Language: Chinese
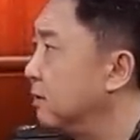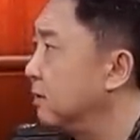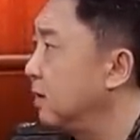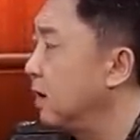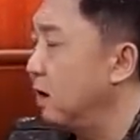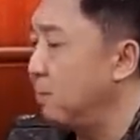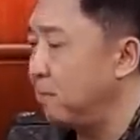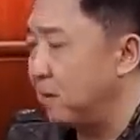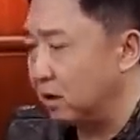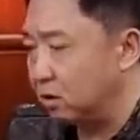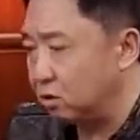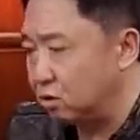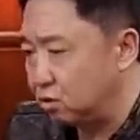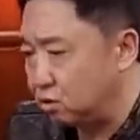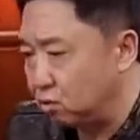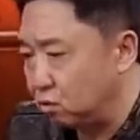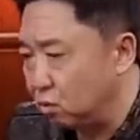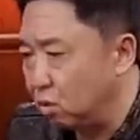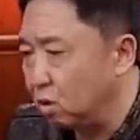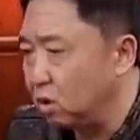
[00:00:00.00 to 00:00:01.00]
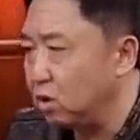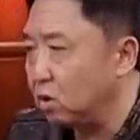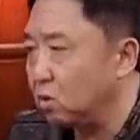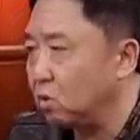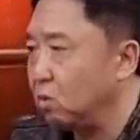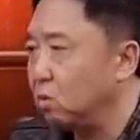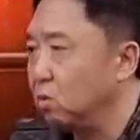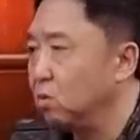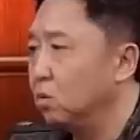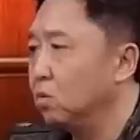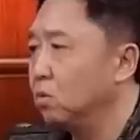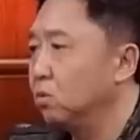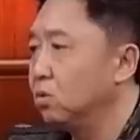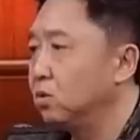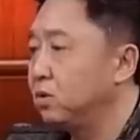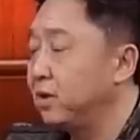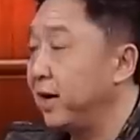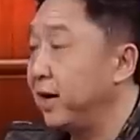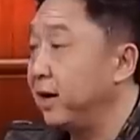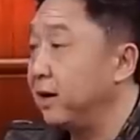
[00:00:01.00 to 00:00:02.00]
他把所有
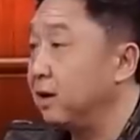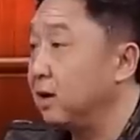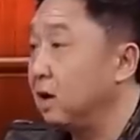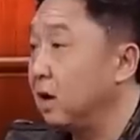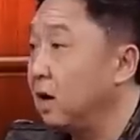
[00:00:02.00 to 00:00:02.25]
在